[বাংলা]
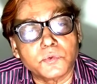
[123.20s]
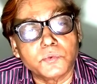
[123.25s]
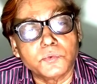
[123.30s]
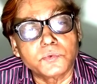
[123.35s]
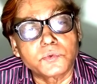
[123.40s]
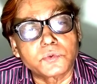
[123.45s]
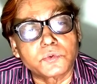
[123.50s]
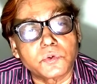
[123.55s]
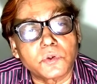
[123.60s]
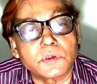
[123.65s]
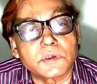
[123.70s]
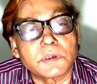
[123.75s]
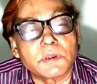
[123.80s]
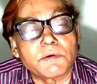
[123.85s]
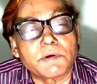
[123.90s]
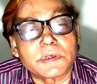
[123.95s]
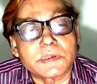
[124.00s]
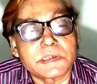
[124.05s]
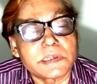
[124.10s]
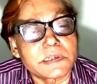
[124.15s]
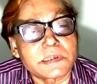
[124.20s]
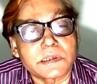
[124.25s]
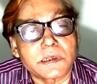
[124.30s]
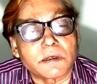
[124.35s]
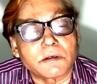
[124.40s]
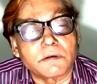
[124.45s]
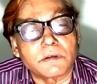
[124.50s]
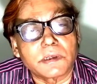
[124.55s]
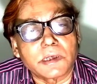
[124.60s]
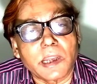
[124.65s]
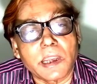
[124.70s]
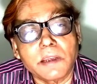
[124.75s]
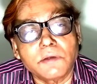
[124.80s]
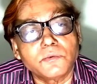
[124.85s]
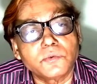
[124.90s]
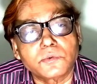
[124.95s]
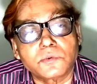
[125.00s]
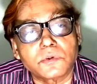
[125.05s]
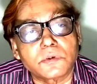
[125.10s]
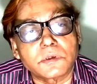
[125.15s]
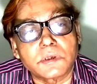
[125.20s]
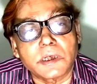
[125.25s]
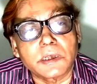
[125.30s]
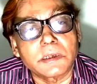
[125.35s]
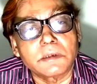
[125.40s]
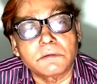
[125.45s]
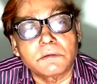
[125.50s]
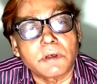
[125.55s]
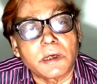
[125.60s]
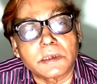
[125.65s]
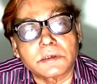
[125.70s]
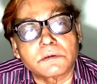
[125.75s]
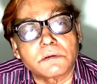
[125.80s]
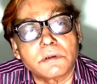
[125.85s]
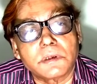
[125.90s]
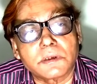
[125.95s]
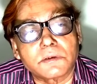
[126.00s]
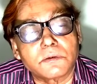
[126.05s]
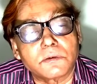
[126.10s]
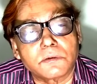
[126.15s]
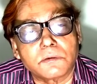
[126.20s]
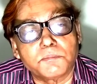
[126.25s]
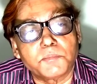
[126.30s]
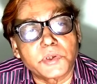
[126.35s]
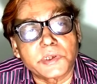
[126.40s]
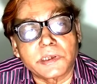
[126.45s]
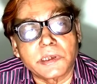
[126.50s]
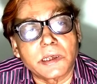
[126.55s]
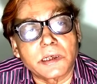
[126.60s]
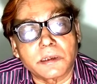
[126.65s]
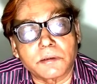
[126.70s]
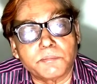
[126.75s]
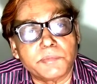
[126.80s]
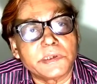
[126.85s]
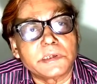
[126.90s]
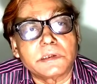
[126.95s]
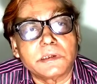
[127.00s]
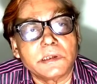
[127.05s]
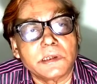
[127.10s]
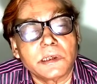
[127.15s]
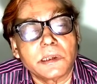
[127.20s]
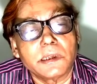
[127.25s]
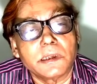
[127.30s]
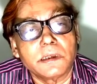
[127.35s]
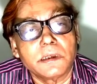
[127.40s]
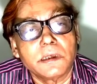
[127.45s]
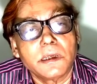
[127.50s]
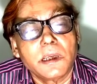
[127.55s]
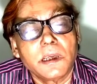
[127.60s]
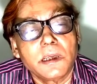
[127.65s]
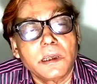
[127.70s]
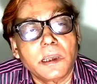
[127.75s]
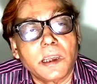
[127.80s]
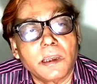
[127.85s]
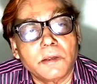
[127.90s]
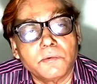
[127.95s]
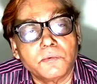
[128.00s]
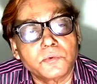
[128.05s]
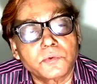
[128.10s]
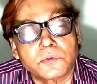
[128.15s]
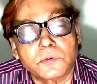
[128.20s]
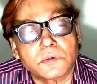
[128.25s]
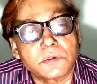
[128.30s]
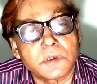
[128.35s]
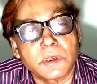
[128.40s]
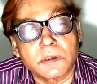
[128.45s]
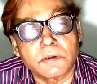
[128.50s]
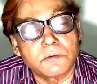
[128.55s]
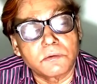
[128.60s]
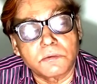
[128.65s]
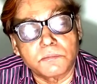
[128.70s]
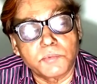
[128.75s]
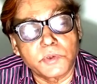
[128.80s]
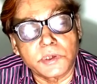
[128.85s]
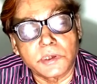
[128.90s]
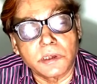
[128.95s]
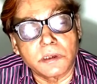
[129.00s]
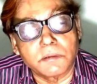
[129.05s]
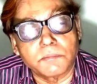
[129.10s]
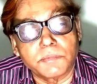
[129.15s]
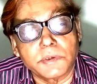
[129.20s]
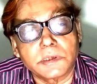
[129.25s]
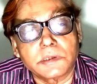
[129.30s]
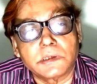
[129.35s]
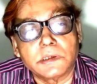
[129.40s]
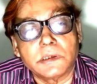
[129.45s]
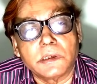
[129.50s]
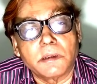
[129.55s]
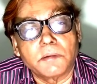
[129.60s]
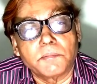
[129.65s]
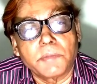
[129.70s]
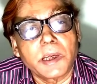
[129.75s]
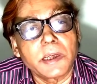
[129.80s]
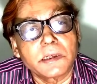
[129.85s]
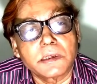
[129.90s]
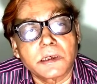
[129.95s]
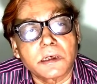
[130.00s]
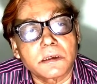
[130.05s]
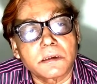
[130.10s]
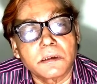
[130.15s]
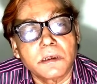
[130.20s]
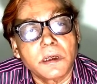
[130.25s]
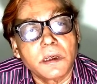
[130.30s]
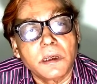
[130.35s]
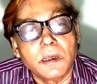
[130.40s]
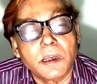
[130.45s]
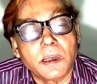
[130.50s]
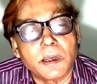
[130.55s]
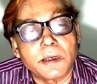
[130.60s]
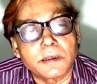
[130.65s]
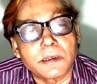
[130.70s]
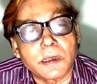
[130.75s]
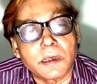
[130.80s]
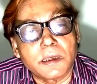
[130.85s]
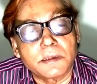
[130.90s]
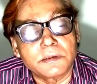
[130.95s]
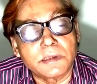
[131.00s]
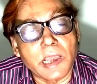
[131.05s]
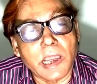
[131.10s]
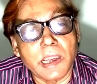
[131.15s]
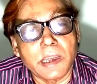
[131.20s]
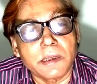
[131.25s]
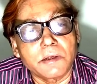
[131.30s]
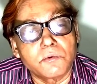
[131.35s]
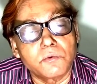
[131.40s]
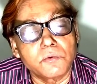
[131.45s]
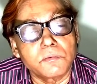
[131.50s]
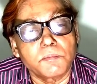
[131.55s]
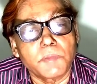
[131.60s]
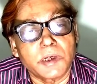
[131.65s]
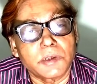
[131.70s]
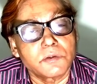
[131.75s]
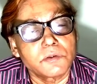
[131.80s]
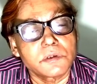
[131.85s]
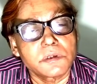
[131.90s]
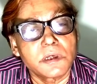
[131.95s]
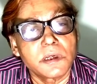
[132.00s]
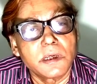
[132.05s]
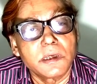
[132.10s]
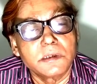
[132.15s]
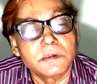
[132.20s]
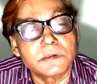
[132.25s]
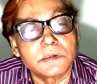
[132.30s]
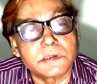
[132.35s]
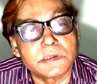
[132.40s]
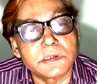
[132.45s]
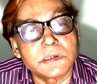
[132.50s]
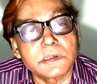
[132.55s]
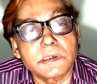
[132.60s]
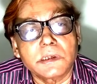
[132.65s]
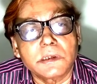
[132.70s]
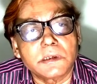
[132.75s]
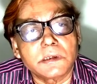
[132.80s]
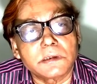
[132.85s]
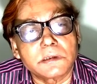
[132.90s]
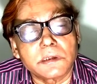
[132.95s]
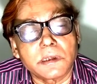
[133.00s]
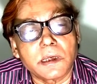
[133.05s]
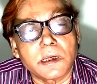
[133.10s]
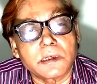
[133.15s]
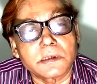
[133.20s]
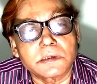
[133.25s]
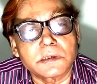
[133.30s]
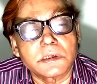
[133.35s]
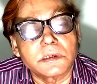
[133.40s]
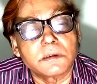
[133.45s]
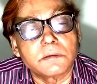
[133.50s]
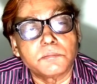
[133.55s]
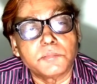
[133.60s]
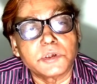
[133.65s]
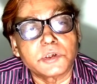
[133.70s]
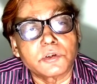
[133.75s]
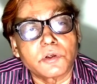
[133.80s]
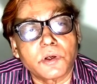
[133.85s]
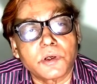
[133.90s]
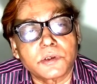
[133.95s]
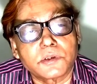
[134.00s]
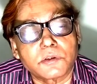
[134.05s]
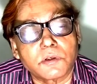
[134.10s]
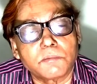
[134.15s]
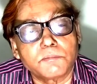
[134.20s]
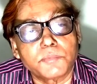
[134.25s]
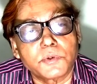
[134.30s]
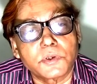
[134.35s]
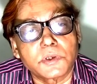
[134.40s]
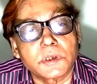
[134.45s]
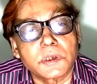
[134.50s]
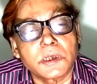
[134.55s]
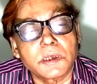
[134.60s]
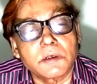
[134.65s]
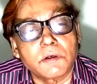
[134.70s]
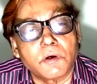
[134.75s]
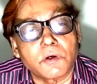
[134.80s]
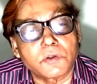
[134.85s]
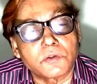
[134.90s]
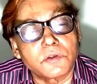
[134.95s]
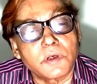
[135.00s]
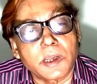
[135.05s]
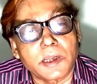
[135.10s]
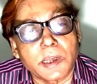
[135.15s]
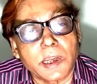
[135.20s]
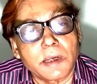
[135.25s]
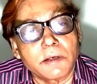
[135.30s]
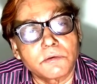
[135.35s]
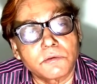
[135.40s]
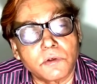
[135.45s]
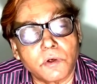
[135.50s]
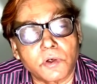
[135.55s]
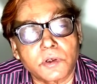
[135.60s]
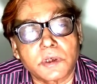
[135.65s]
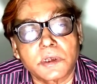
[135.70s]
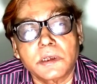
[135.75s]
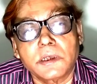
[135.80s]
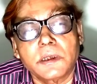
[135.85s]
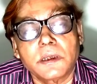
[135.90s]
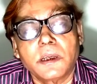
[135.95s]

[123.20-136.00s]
উত্তর দেওয়ার চেষ্টা করেন এই উত্তরটা কিন্তু আসলে কোনো বৈজ্ঞানিক ভিত্তি নেই এই উত্তরটার কোনো বৈজ্ঞানিক ভিত্তি নেই বা এটার এটা দেয় কোন মানুষ যিনি ইতিহাসের বিষয় সম্পর্কে ঘটনা কেন ঘটে